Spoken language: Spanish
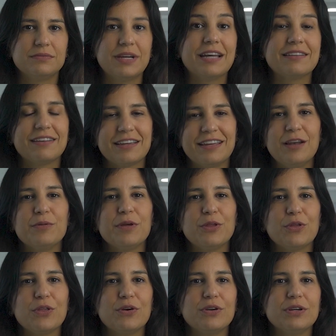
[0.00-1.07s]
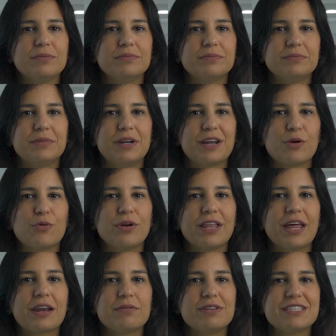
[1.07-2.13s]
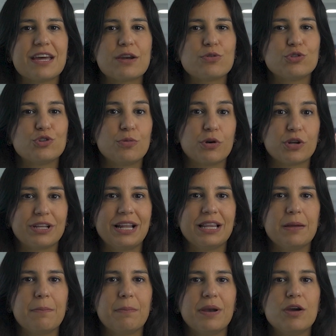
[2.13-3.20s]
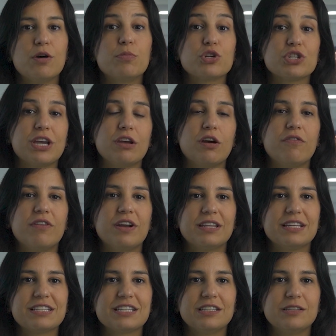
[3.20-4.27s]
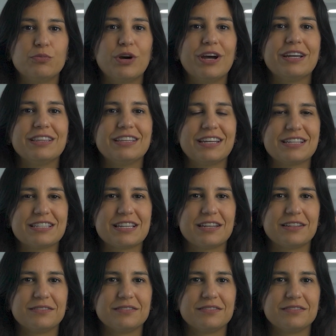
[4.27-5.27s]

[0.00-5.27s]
Hasta aquí el vídeo de hoy. Recuerda revisar nuestro portal de empleo por si hay ofertas que te puedan interesar.